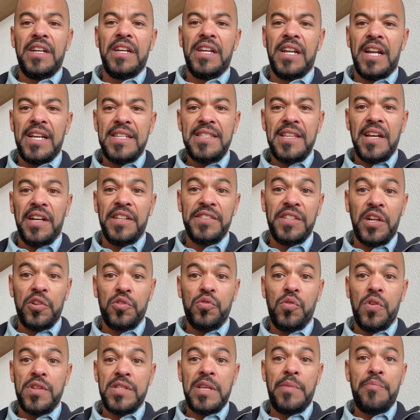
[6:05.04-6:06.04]
Et là, ça rentre dans le
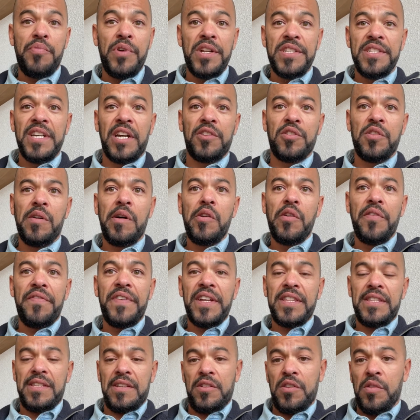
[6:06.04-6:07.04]
troisième point directement, le
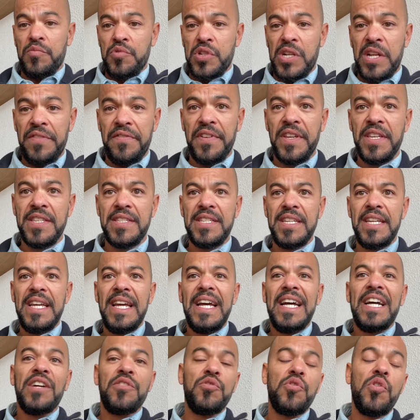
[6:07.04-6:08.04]
fait, comme je l'ai fait ici,
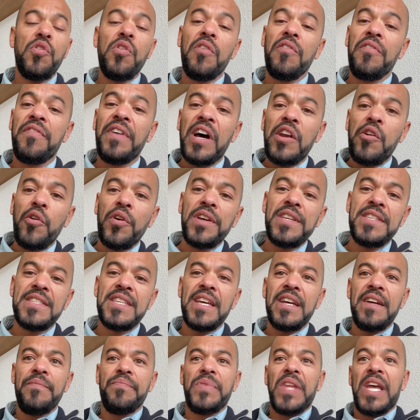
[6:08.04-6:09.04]
de
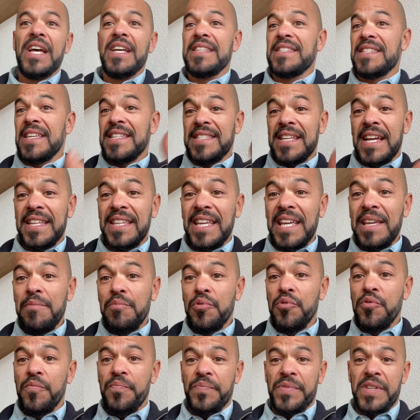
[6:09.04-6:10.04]
valoriser ses
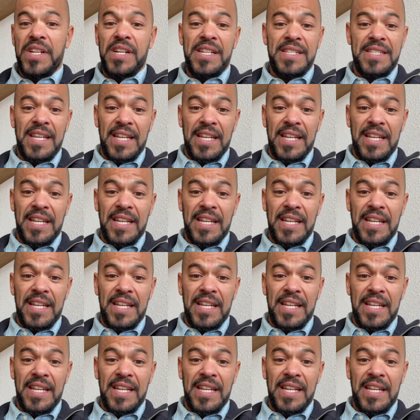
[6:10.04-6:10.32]
attributs, les